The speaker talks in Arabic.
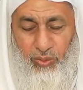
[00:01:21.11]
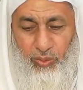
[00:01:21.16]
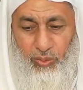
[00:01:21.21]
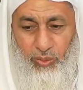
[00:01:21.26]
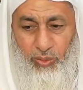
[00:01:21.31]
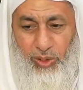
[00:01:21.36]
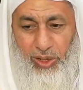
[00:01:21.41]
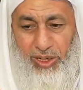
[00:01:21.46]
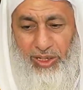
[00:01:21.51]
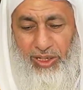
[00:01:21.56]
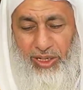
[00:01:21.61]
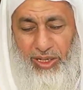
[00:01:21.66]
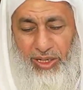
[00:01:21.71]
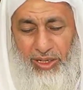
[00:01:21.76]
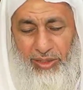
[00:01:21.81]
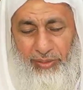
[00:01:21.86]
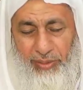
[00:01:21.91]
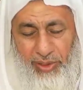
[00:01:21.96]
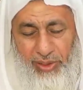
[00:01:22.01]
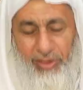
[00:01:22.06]
وعلى
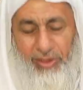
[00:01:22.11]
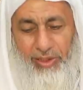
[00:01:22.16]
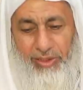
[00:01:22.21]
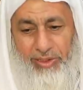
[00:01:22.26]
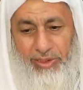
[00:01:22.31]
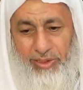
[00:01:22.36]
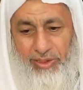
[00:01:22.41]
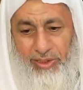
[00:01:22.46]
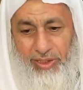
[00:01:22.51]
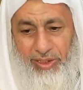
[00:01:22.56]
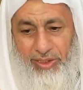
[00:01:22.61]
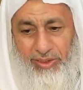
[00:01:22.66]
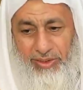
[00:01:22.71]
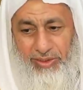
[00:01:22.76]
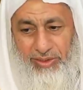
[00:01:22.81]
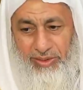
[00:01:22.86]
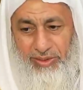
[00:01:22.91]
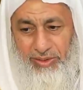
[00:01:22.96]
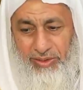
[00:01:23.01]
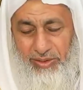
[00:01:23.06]
حماقه
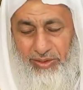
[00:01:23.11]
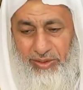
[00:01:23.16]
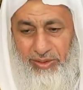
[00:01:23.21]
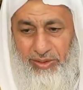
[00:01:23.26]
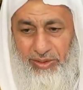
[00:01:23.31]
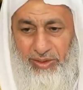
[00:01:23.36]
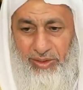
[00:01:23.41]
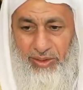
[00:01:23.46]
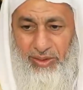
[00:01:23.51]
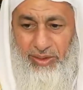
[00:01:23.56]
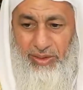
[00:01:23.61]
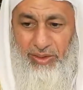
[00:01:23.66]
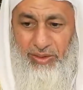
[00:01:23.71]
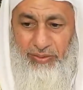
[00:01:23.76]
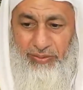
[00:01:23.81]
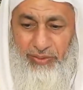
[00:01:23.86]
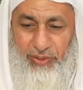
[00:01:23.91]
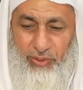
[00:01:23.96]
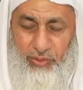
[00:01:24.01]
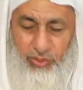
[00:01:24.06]
الناس
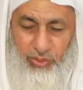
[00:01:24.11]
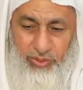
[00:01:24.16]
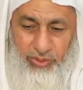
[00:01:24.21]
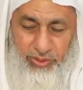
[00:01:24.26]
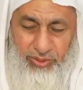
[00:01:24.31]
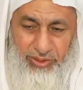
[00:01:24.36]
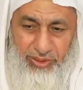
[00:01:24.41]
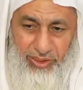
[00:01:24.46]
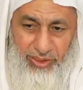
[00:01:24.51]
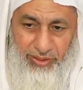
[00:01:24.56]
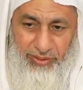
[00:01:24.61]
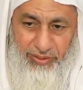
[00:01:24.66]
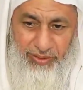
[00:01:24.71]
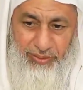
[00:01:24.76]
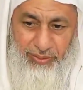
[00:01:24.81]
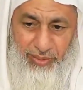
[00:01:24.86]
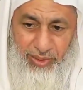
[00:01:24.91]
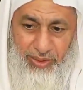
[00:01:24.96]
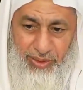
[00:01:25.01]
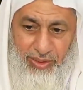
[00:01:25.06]
فكن
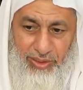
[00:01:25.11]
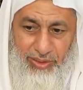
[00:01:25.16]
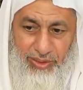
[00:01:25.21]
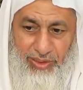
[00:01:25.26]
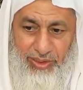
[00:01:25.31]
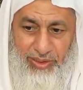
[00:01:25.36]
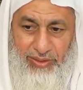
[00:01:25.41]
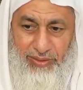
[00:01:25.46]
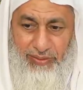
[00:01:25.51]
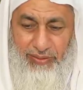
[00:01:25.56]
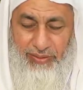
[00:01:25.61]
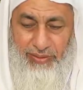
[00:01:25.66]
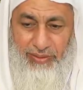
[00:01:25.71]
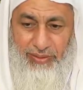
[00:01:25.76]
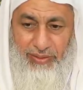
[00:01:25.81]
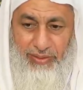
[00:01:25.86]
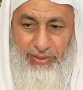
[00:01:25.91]
كاظما للغيظ